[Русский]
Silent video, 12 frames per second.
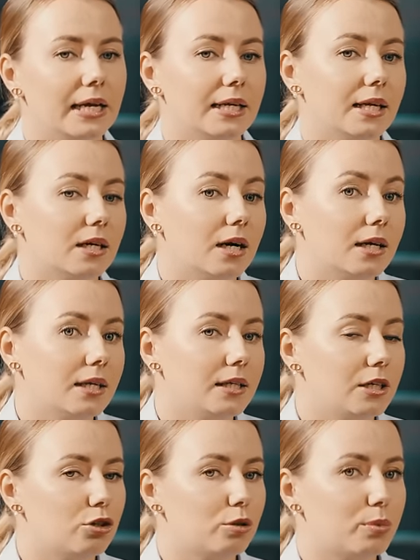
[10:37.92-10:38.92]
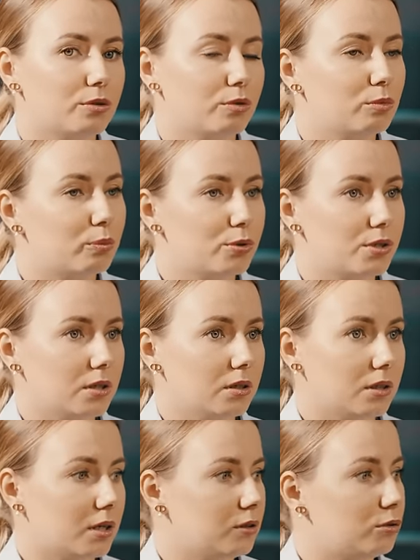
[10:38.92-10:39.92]
И так как она не идет по своему пути,
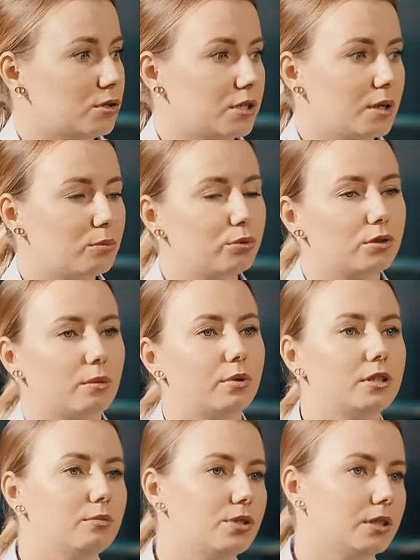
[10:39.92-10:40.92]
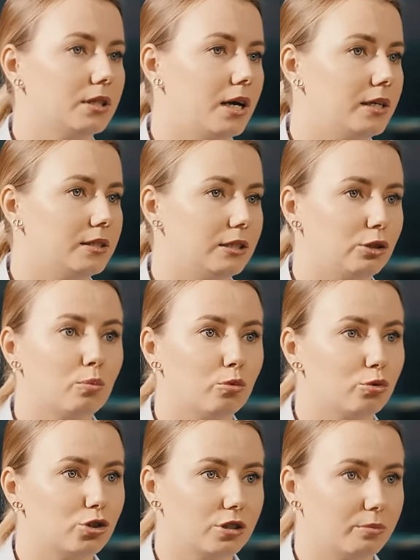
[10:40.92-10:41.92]
да, то есть ей будет об этом сигналить ее
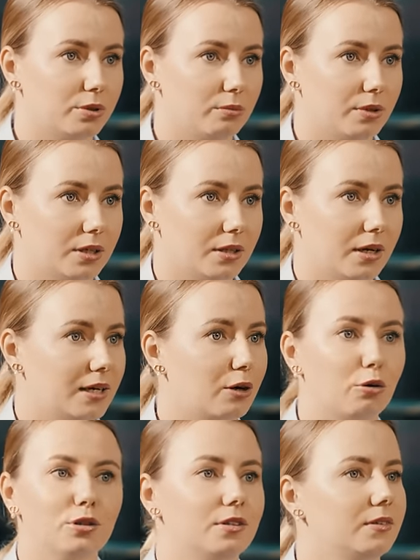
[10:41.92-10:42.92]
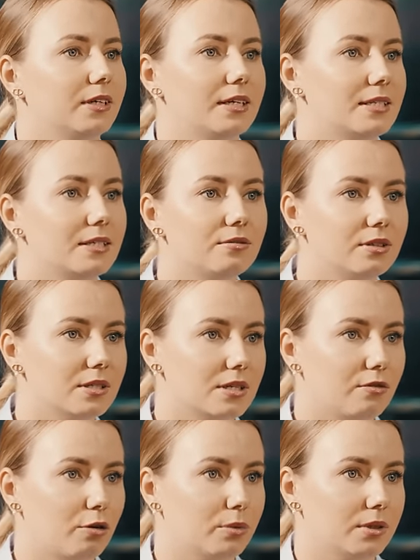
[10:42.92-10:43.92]
муж, например, да, какой-то нерадивый,
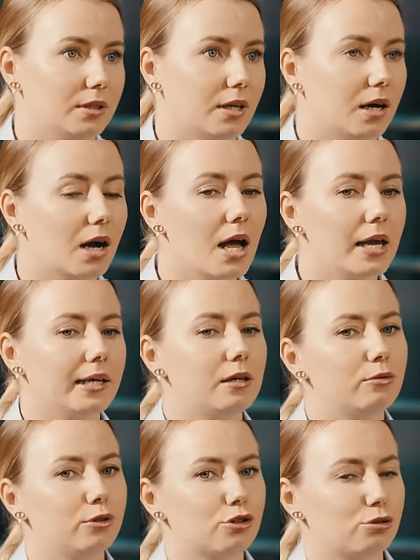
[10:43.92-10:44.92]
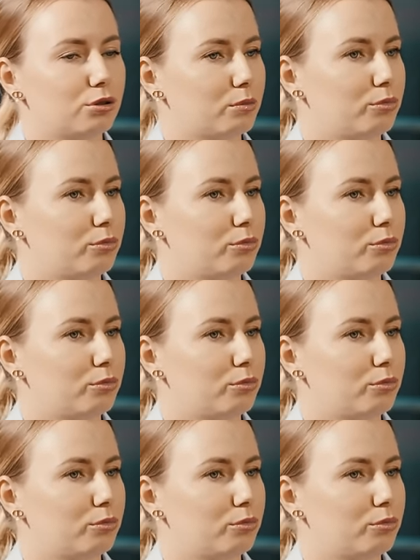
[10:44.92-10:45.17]
назовем это так, или у нее что-то